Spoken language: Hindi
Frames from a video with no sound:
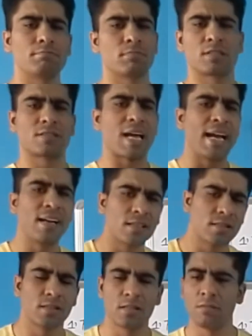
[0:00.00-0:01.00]
साइड
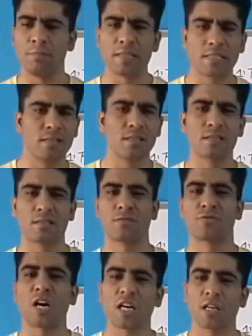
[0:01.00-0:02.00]
हसल बिजनेस
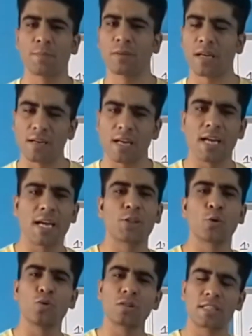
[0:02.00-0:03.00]
स्टार्टअप करना है तो
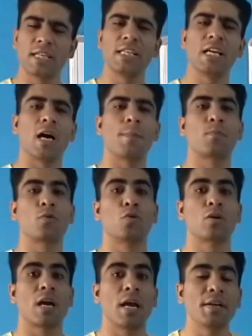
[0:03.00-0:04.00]
उसके लिए आपको
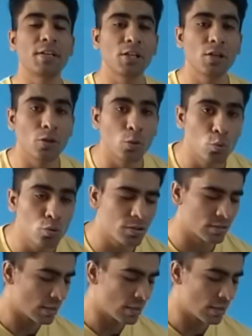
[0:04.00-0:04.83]
कंटिन्यूज